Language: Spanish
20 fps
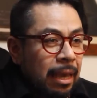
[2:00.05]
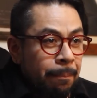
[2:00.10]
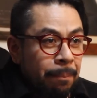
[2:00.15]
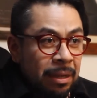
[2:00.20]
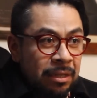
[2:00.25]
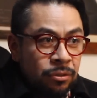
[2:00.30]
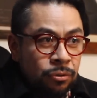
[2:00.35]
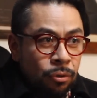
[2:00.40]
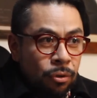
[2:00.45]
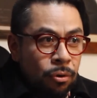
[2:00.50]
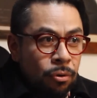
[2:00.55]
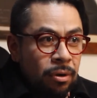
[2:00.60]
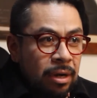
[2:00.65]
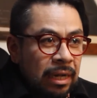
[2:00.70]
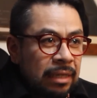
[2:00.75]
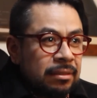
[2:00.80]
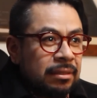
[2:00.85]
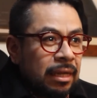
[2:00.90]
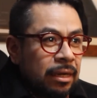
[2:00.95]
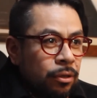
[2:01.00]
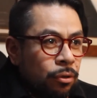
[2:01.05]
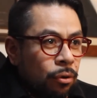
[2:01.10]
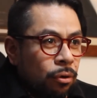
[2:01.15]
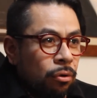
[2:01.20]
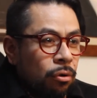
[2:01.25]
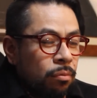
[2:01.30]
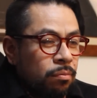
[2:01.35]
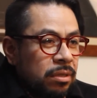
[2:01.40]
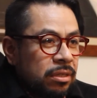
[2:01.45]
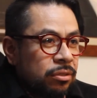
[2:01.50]
¿Qué pasó con la
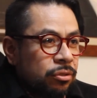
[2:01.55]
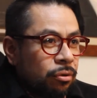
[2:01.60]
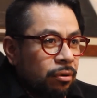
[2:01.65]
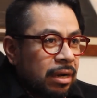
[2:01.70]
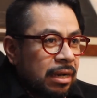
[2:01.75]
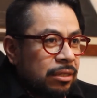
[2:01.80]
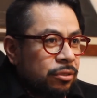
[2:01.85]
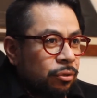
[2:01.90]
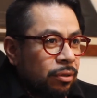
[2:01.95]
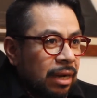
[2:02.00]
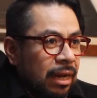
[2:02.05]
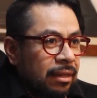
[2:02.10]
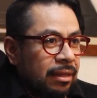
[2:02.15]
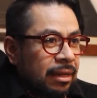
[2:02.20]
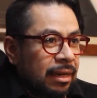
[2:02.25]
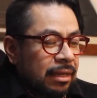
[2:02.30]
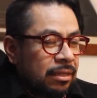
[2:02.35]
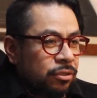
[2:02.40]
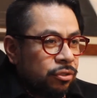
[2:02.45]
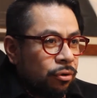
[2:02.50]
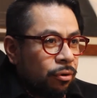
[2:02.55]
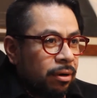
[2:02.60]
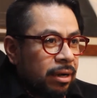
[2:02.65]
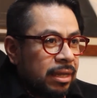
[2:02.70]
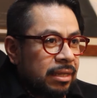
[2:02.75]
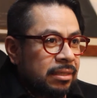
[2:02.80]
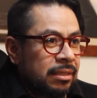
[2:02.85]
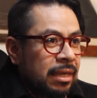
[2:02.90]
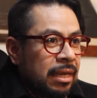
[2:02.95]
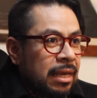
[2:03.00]
anterior Comisión Nacional de
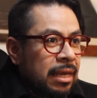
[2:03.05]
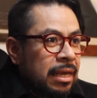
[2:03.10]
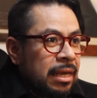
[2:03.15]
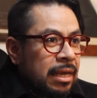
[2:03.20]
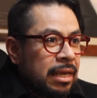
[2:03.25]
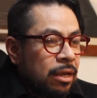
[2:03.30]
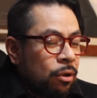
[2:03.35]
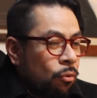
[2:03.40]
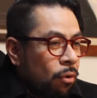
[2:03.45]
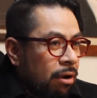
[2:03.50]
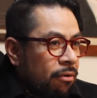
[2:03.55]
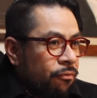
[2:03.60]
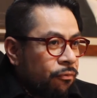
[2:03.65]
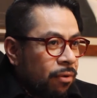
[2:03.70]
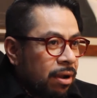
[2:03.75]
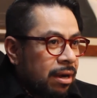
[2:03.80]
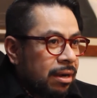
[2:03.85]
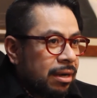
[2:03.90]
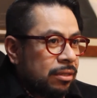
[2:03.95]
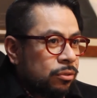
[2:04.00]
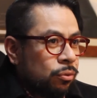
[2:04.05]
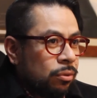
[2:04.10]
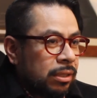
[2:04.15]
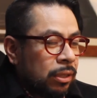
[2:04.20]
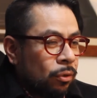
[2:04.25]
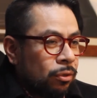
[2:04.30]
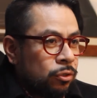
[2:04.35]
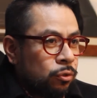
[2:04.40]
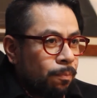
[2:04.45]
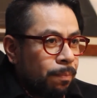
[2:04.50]
Elecciones y cuál fue el
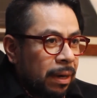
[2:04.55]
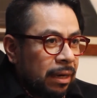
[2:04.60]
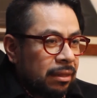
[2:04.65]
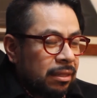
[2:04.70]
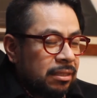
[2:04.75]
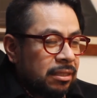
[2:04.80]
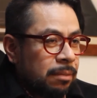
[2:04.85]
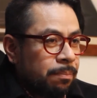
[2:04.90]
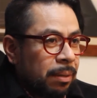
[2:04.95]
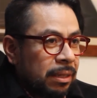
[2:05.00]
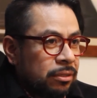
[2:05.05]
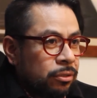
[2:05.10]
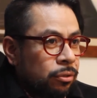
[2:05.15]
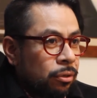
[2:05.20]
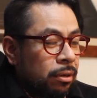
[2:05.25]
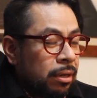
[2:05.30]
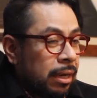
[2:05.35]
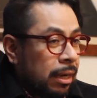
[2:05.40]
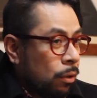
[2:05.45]
resultado de su participación?